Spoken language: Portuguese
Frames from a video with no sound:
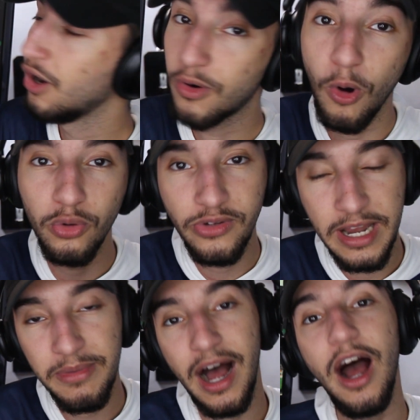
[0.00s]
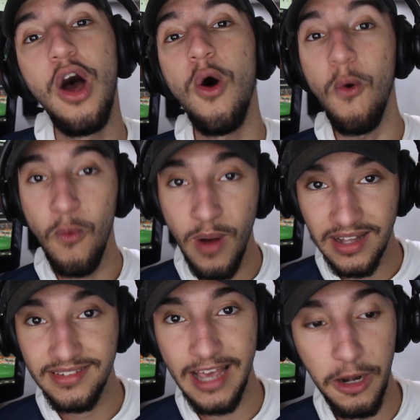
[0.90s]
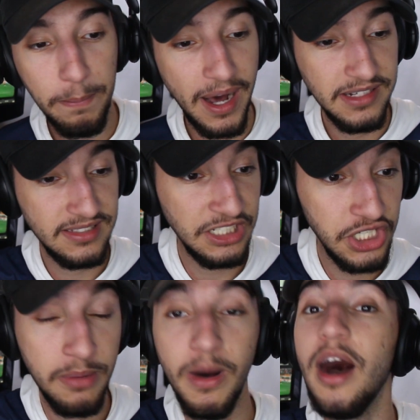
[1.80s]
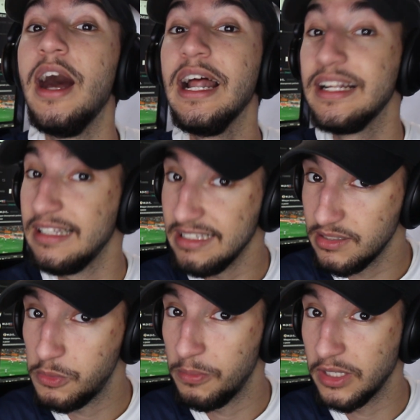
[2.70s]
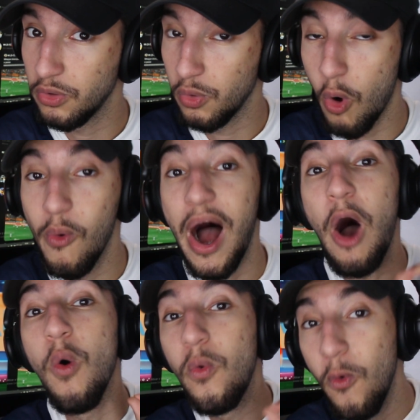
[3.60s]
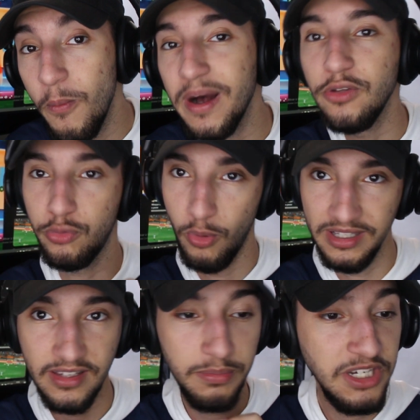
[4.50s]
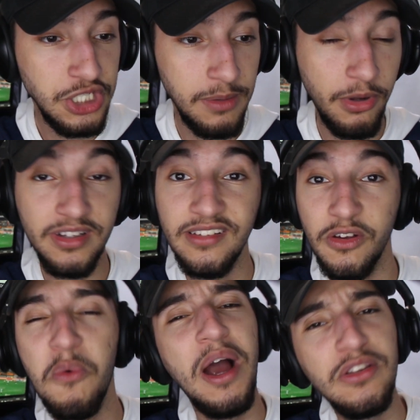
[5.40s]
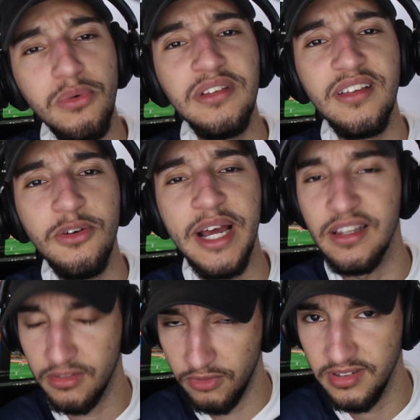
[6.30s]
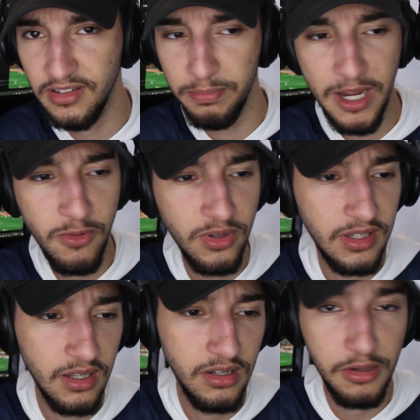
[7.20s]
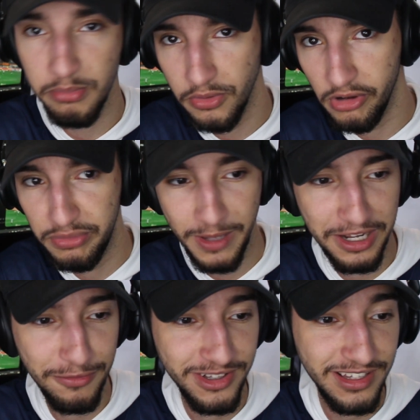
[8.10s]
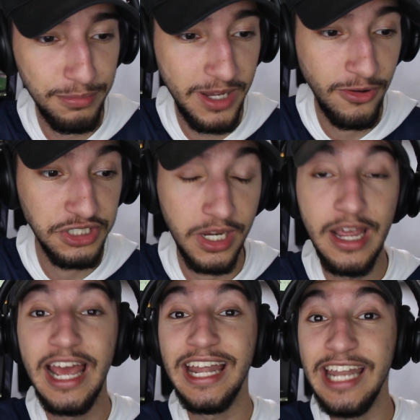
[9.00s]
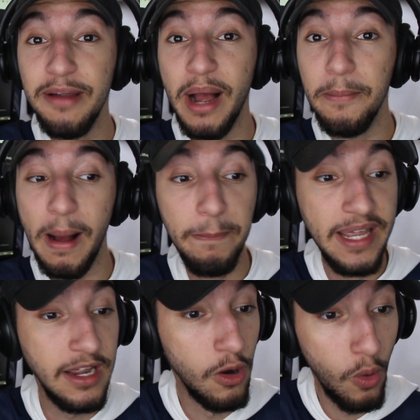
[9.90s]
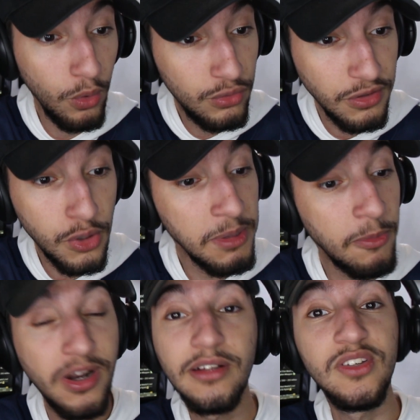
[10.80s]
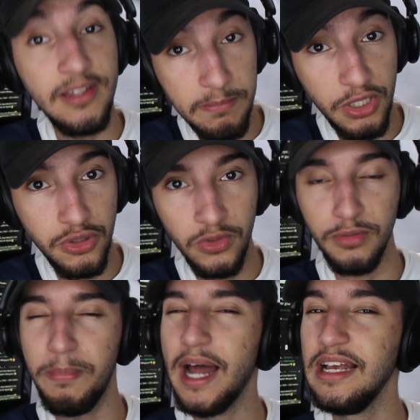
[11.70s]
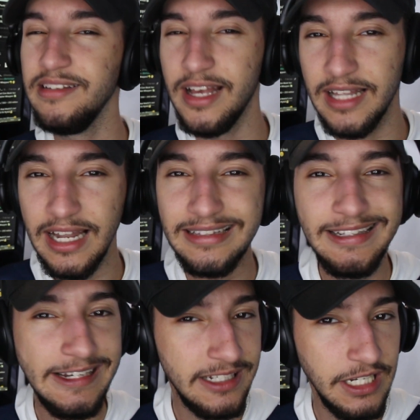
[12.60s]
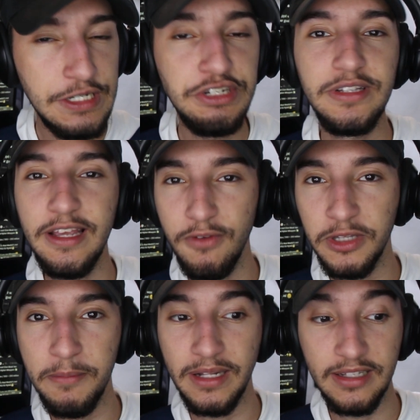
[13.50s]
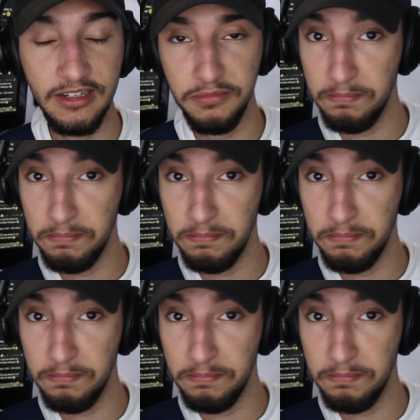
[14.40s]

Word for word: Gol do Neymar, 1 a 0 para o Saint-Germain. Nesse momento do gol, algumas coisas me chamam a atenção. Quais coisas são essas? Você se pergunta. Bom, eu espero que você se pergunte. Neymar e Mbappé, os dois comemorando sempre juntos, parece que aquela treta que a gente teve há um tempo atrás,